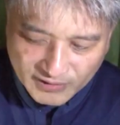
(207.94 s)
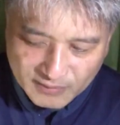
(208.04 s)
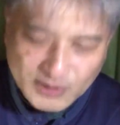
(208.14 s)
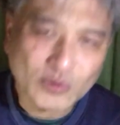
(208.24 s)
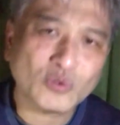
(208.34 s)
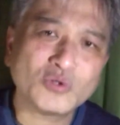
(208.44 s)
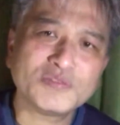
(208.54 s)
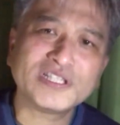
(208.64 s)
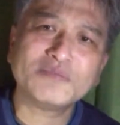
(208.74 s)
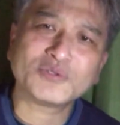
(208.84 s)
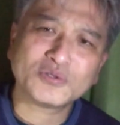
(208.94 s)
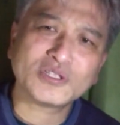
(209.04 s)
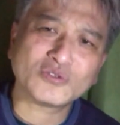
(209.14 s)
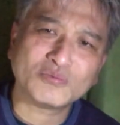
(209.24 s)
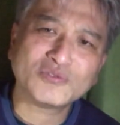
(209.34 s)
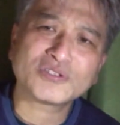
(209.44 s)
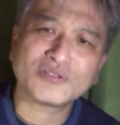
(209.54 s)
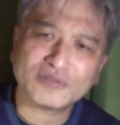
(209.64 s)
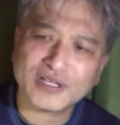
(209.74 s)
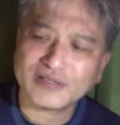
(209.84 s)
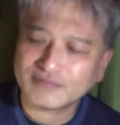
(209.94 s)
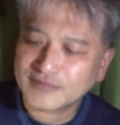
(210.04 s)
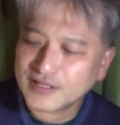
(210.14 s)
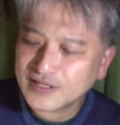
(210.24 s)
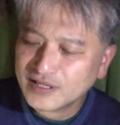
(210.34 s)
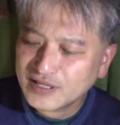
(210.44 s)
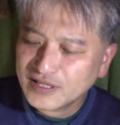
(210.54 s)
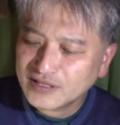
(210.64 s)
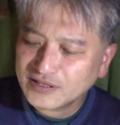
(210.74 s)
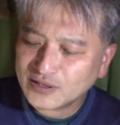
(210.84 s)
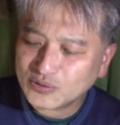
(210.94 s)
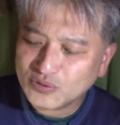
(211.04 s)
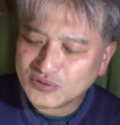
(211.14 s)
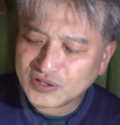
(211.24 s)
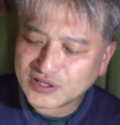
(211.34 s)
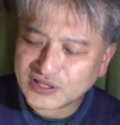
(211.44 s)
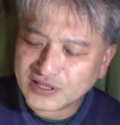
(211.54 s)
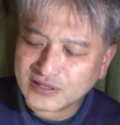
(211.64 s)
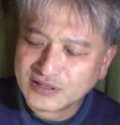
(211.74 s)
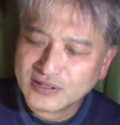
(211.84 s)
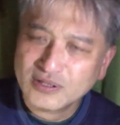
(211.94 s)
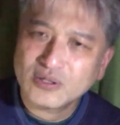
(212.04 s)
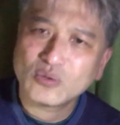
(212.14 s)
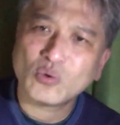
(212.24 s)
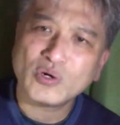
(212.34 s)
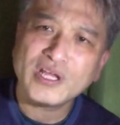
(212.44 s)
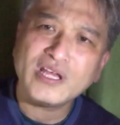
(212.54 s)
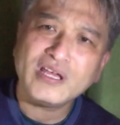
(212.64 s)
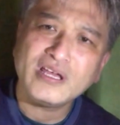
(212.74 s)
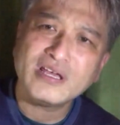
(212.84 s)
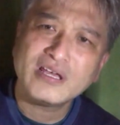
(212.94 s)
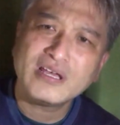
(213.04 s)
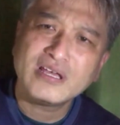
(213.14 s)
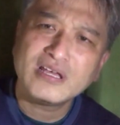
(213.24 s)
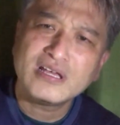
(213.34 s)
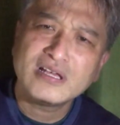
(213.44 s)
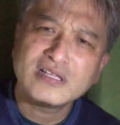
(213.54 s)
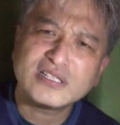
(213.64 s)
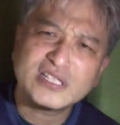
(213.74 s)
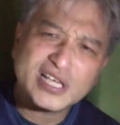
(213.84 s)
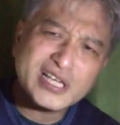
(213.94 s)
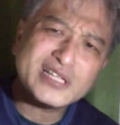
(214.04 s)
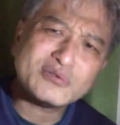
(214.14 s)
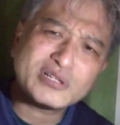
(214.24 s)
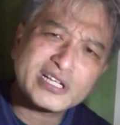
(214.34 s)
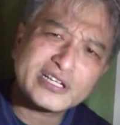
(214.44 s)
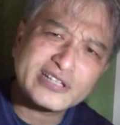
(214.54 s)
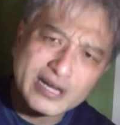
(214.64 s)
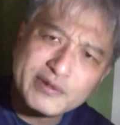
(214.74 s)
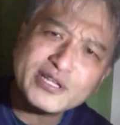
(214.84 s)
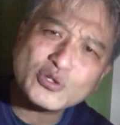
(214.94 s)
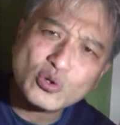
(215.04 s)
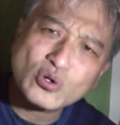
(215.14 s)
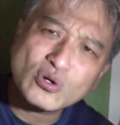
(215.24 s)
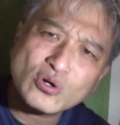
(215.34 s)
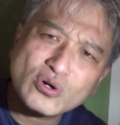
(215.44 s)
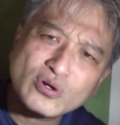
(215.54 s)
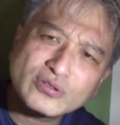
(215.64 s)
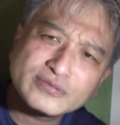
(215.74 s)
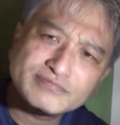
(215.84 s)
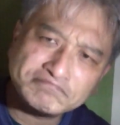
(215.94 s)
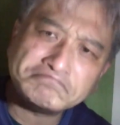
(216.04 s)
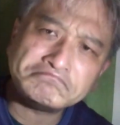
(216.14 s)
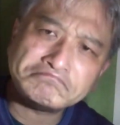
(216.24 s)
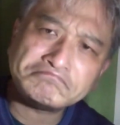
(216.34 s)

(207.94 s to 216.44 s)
まあどこの店でもそうだと思うんですけどねただドンキさんこれ1,000円で売らなきゃダメでしょ。うん、